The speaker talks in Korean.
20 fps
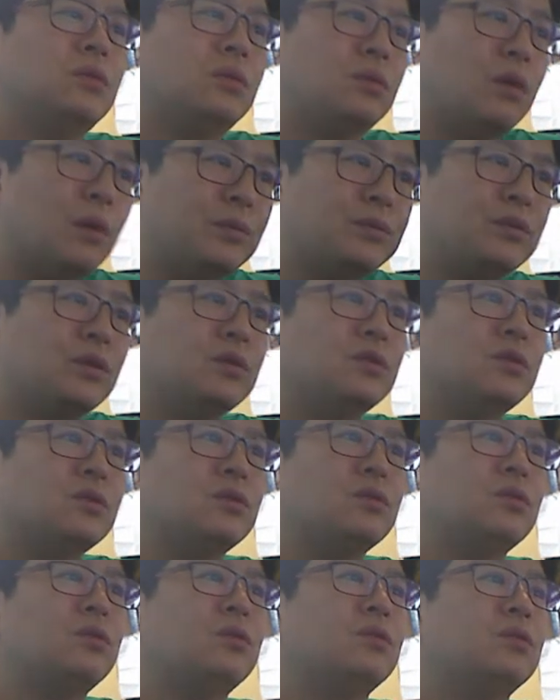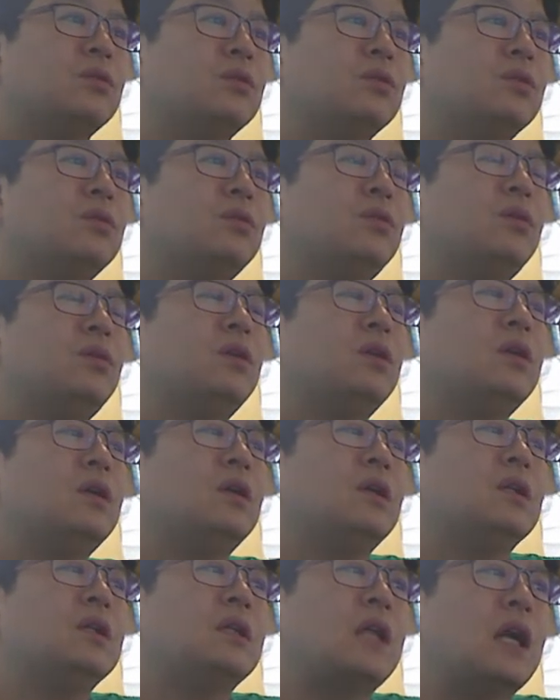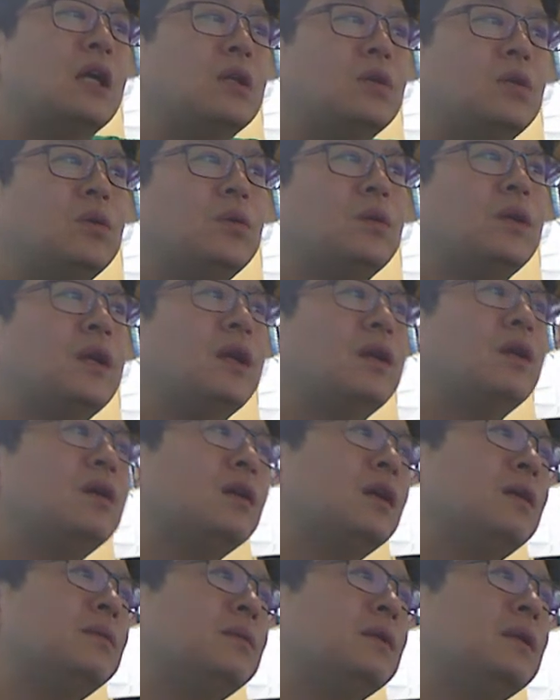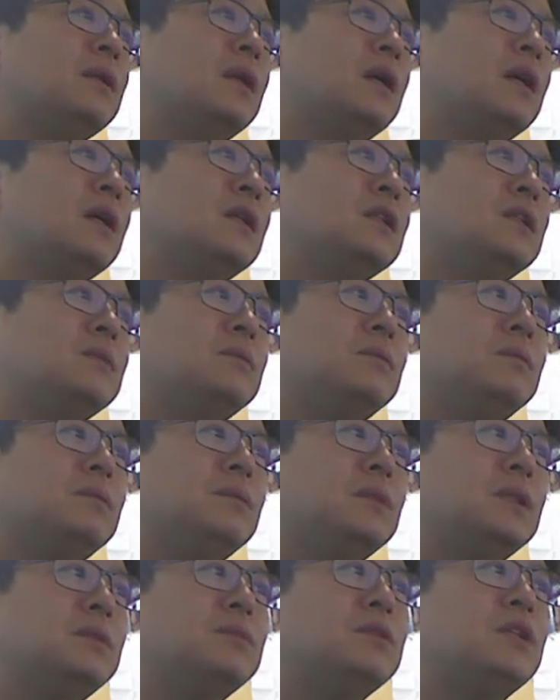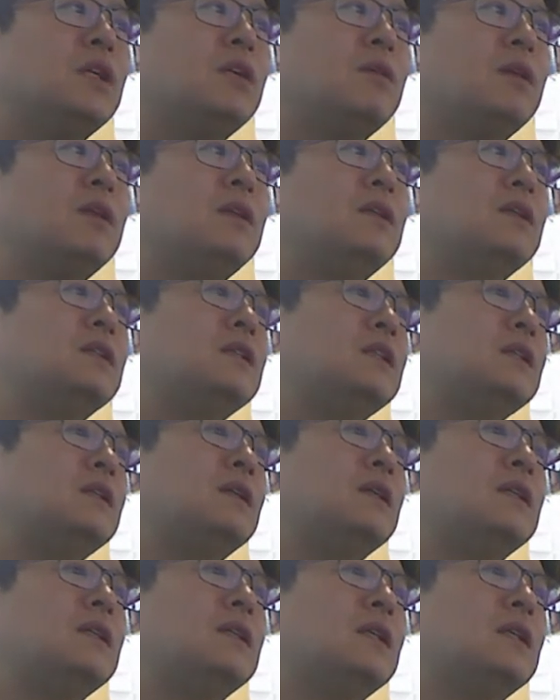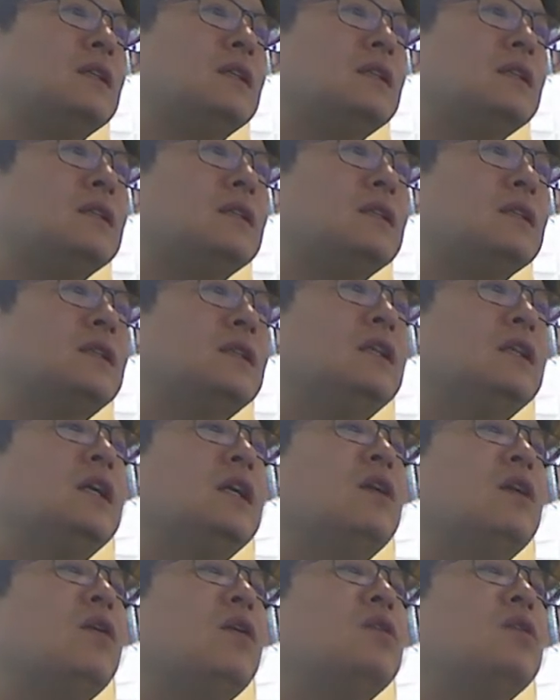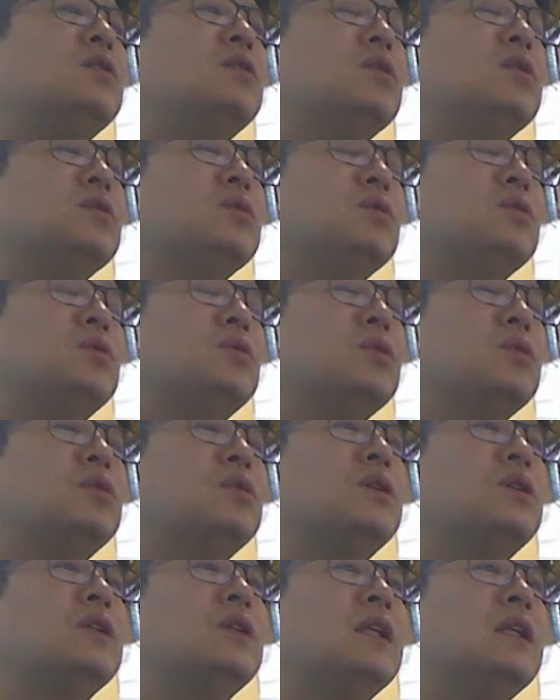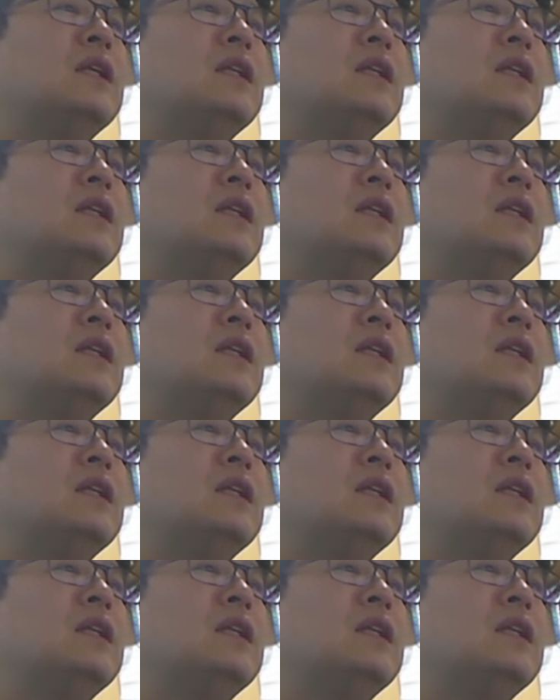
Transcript: 없어지고 그리고 당뇨나 혈압이나 심장 관련 질환이나 등등의 어느 정도 조절이 될